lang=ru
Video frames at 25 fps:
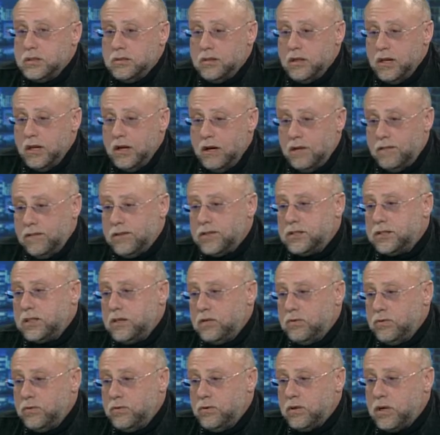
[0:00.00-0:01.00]
и в
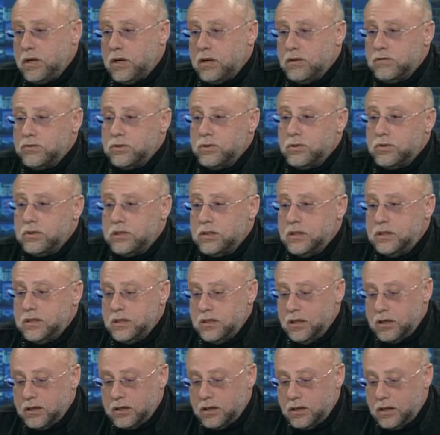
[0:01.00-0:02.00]
разговорах, и в
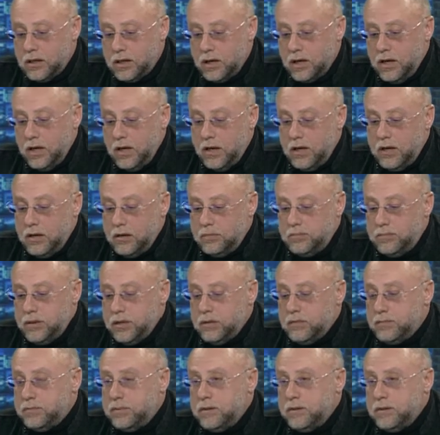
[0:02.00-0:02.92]
соцсетях такая бит,